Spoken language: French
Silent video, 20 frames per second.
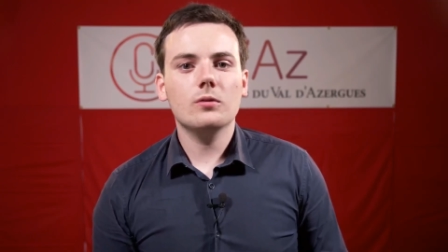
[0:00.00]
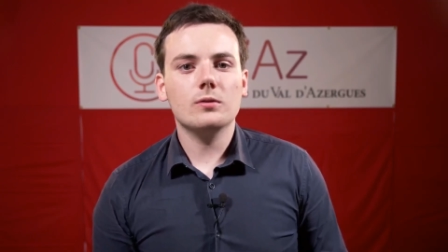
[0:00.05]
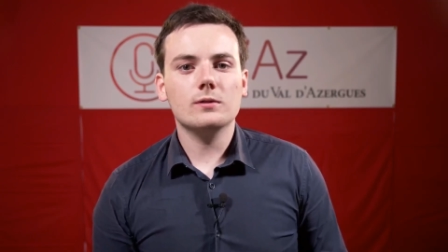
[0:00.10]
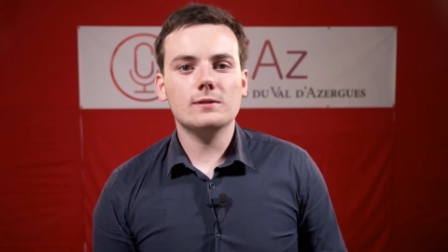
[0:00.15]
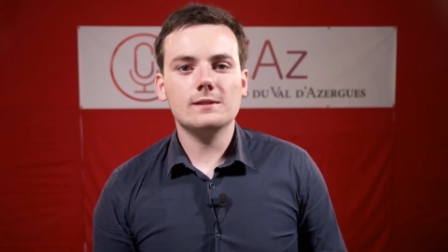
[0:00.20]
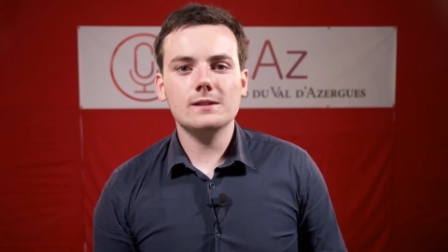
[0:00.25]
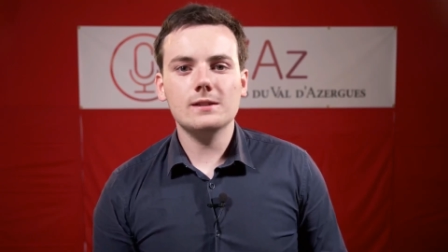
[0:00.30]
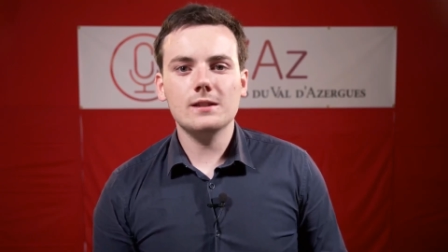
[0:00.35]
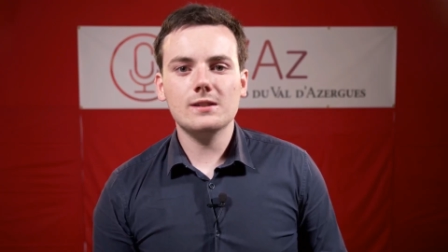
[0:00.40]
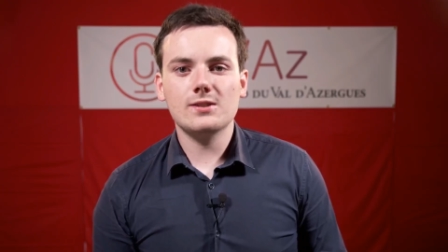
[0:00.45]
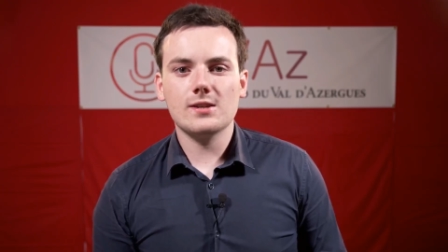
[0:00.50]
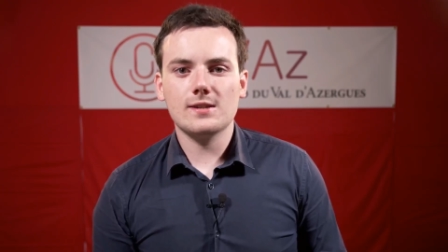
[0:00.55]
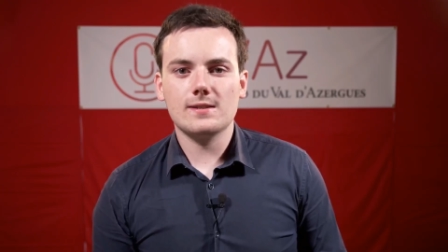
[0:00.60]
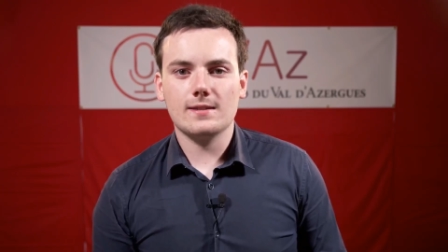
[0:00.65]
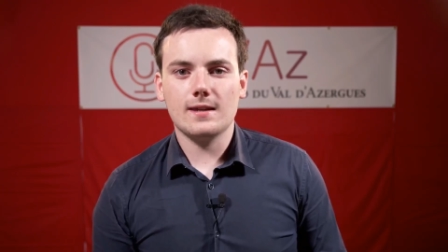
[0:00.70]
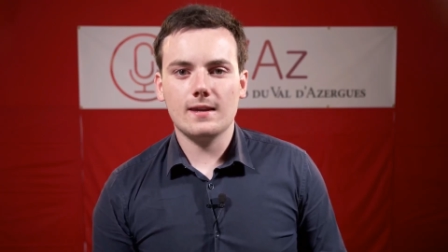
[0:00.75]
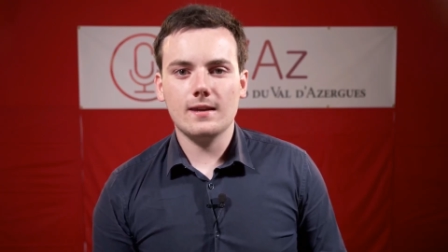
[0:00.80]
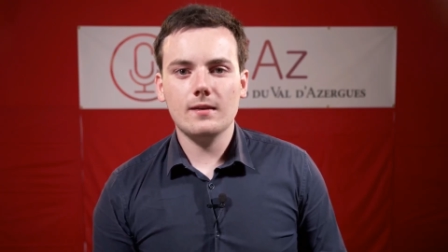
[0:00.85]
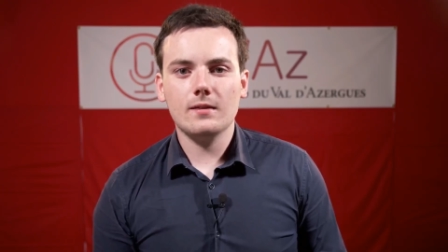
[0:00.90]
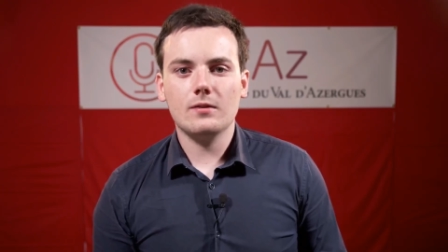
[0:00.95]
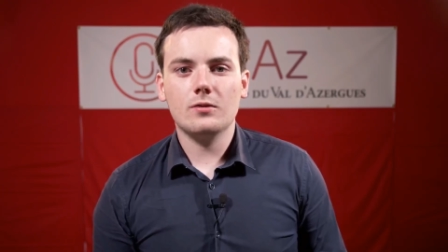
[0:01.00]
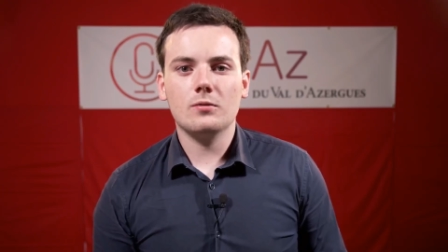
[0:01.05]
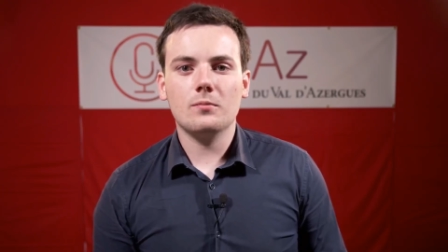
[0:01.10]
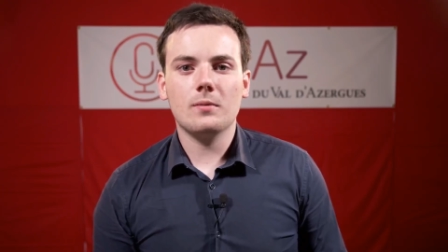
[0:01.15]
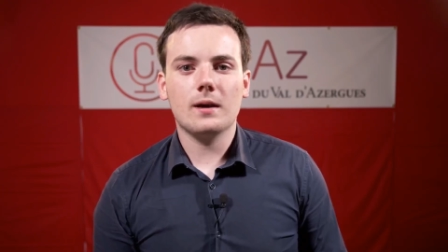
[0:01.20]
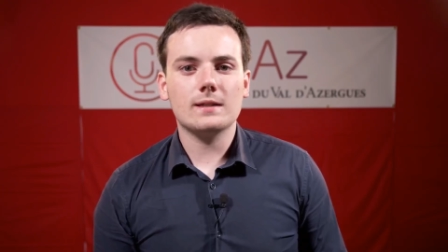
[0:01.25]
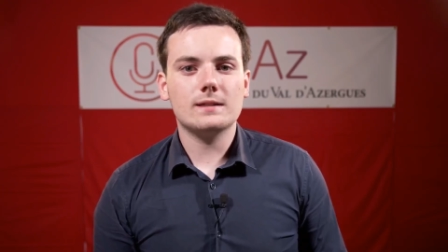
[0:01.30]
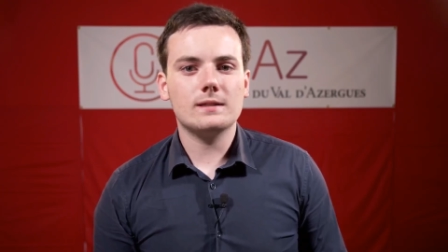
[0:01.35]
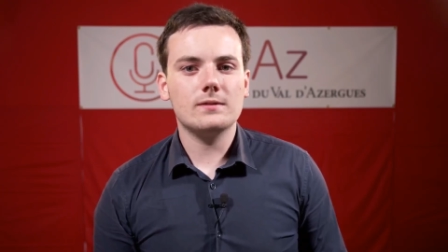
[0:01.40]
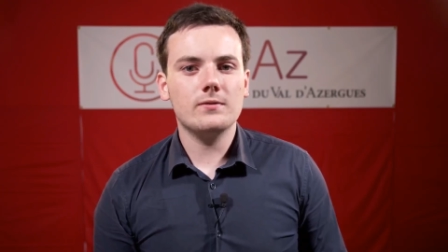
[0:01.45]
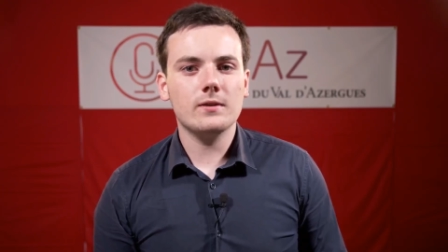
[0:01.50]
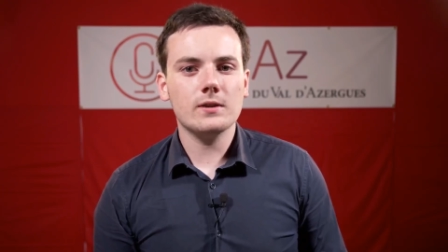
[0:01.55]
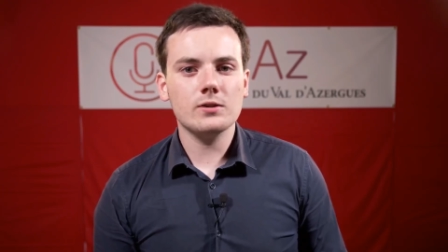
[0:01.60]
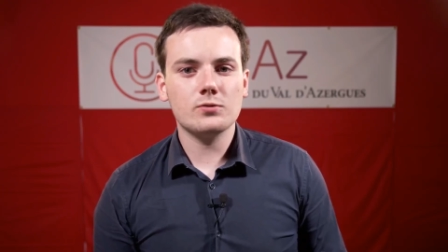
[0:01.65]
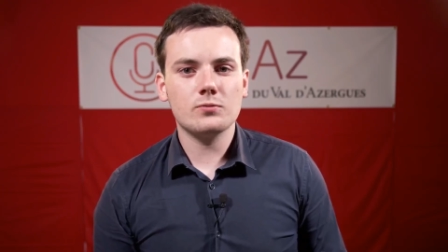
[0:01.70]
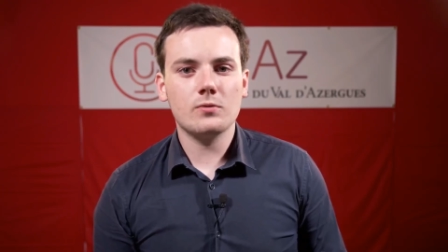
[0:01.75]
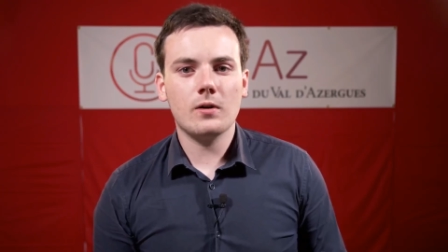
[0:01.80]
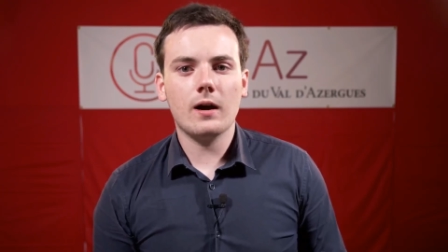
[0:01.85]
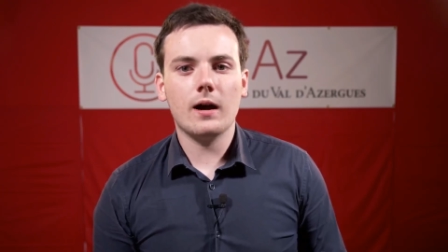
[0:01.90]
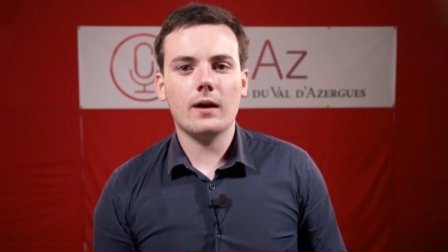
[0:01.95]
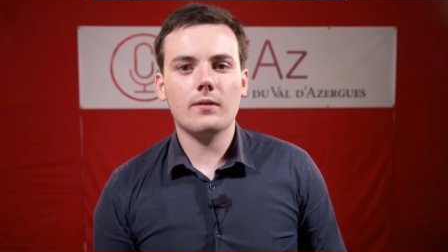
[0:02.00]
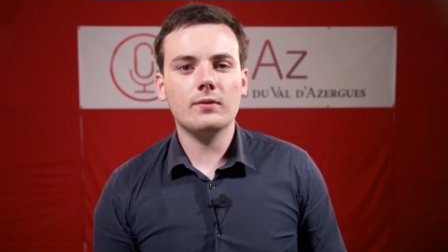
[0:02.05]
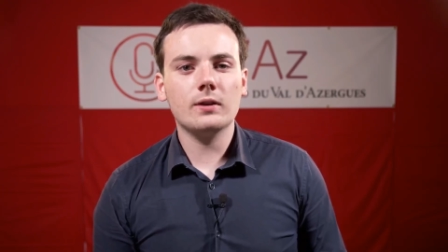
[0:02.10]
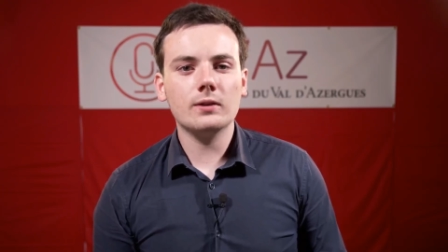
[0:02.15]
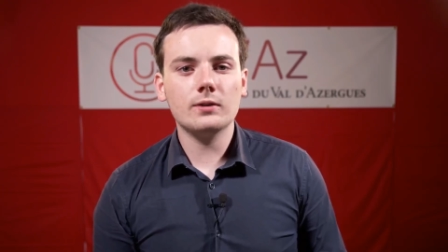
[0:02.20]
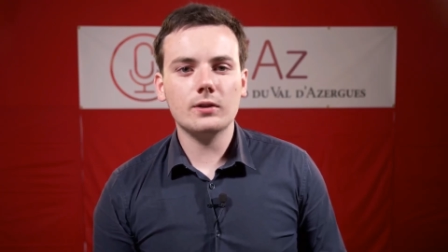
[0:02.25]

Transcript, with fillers: au Ciné Chazet, le mardi 20 juin à